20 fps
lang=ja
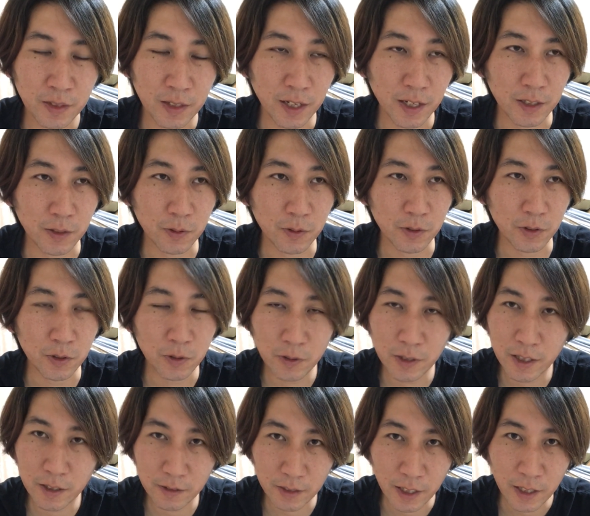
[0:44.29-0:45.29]
あのよう
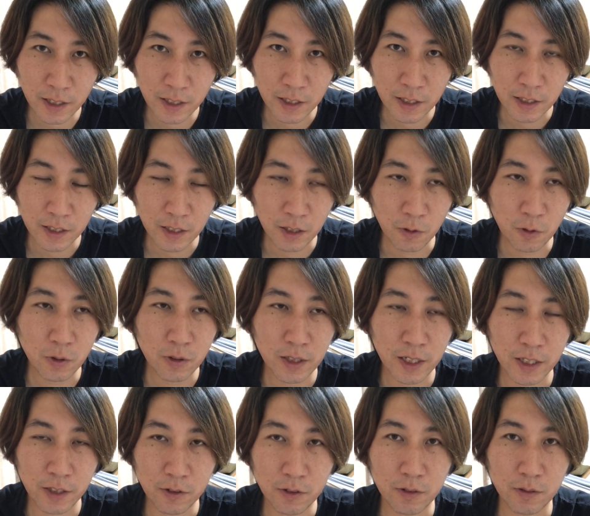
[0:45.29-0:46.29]
やくね本
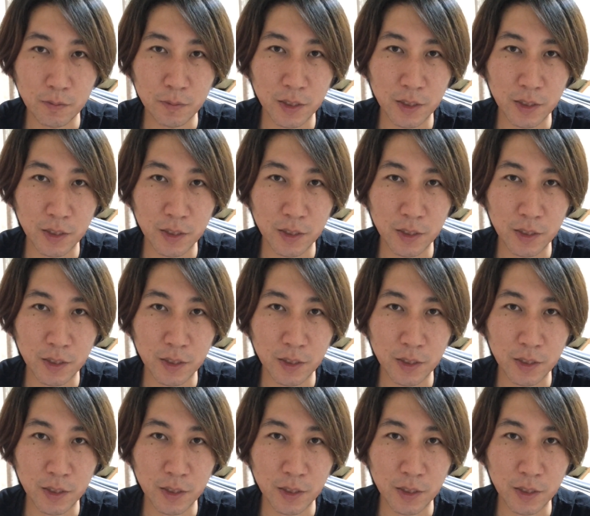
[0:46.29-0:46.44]
来の